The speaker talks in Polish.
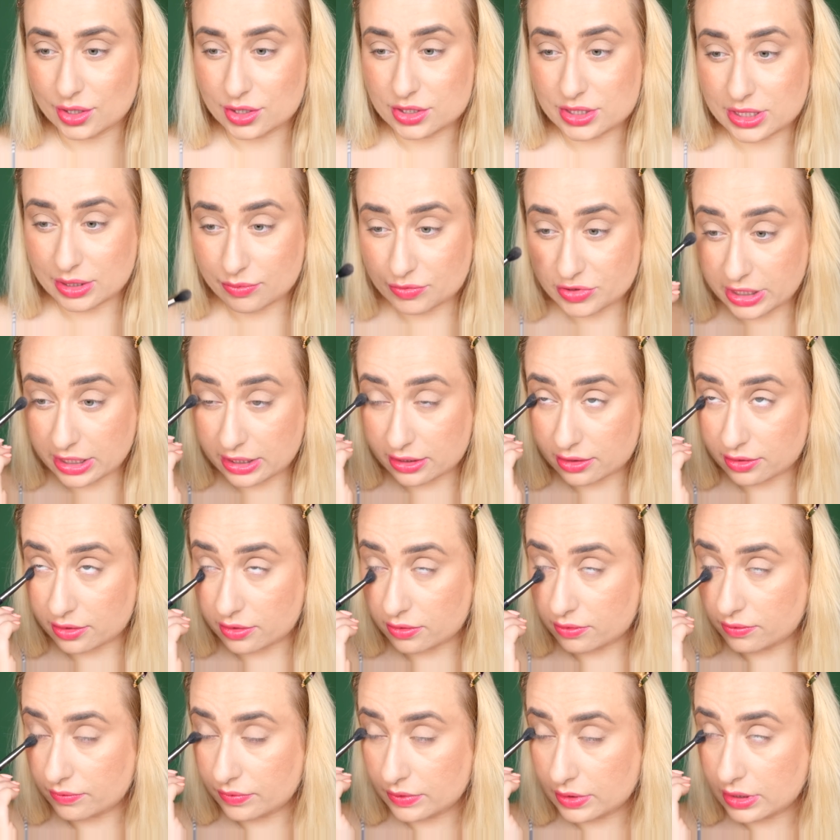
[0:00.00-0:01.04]
Chciałam
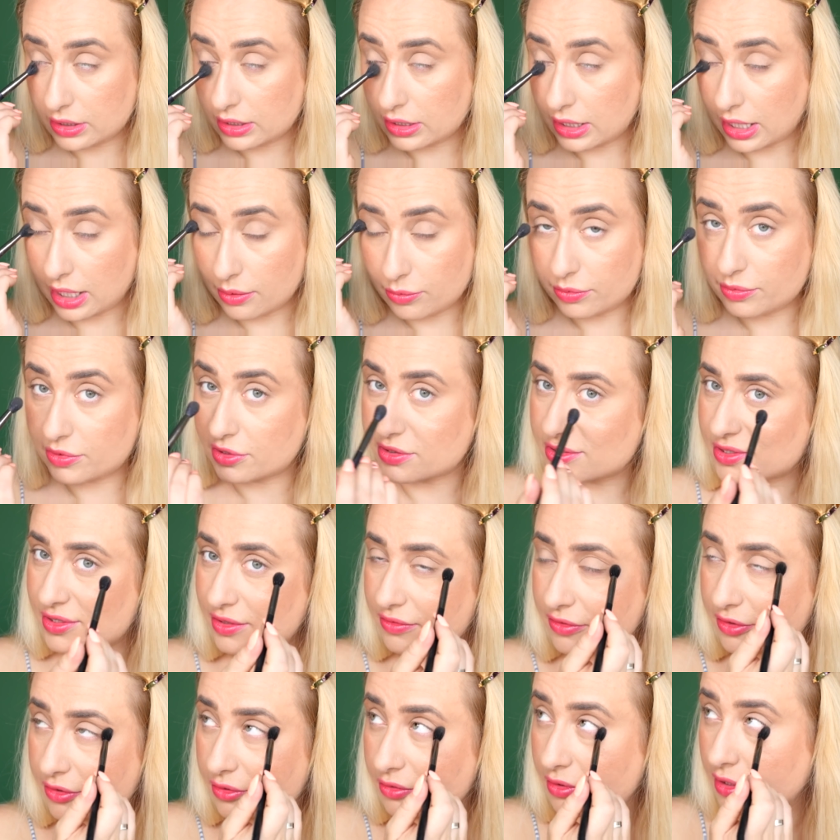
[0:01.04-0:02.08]
czarną albo
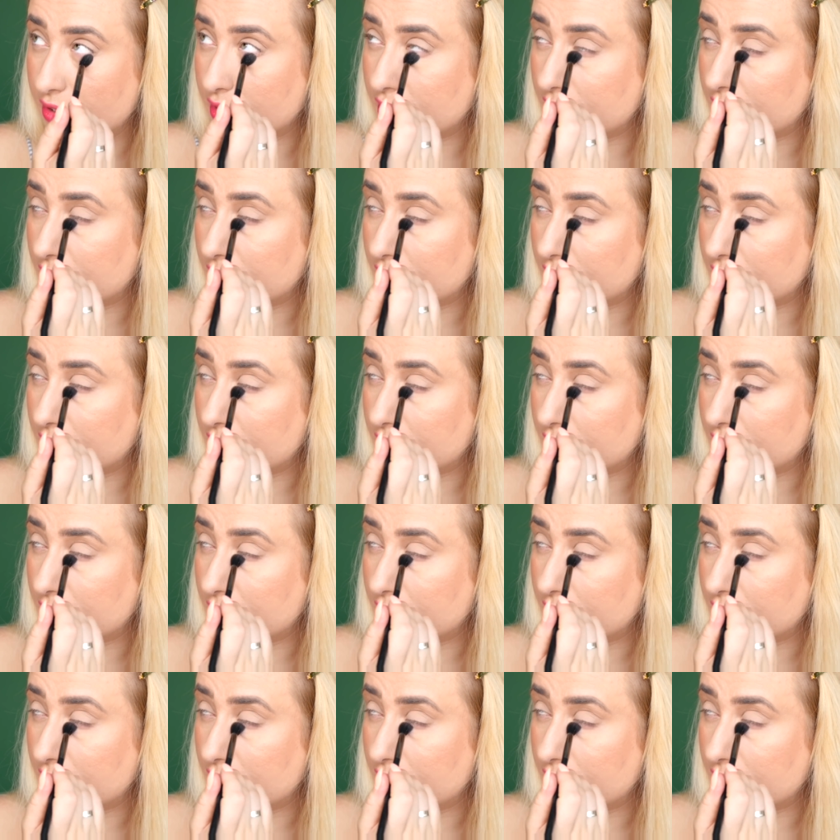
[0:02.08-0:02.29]
brązową.